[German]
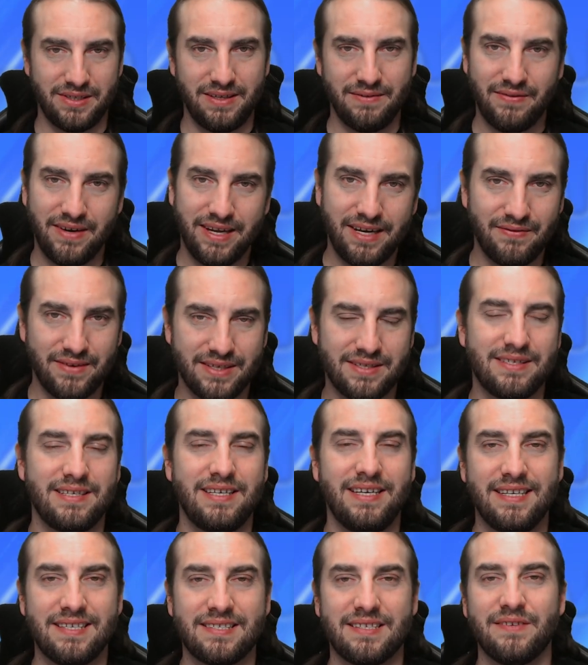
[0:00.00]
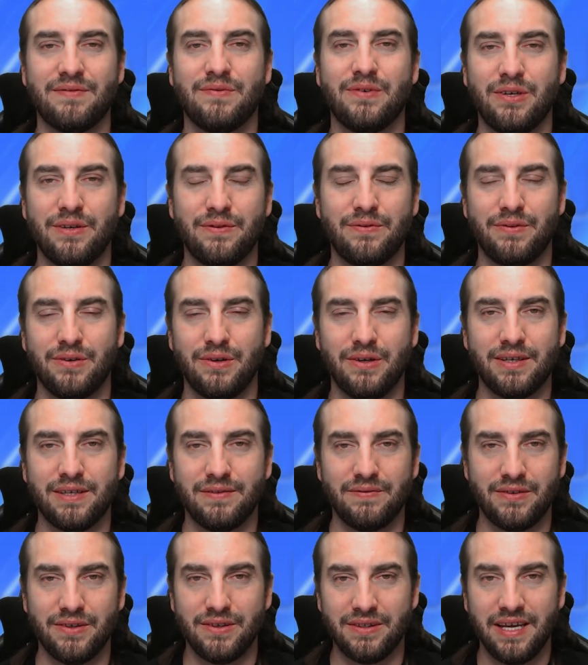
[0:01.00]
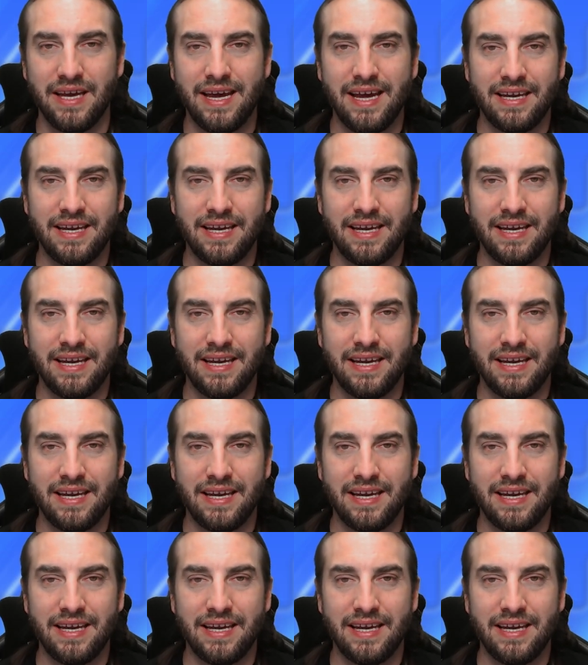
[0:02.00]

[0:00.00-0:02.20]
Event, was nächste Woche folgen wird.